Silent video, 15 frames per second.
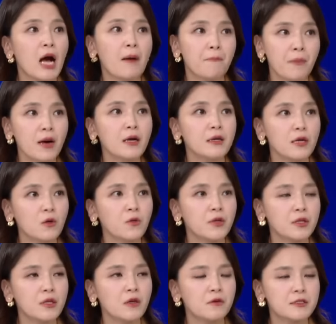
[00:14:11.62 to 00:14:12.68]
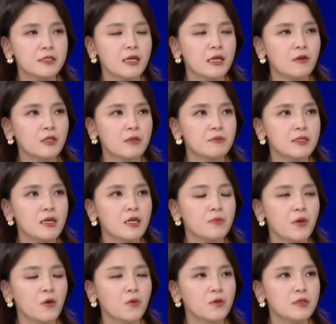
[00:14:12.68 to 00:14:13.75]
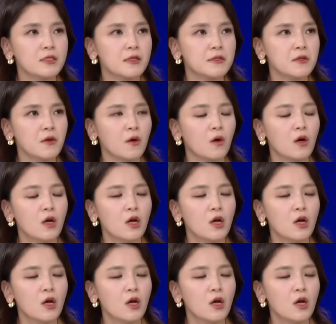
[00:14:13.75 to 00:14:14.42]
압박을 하고 있는 것이다. 이런 입장을 펴고 있어서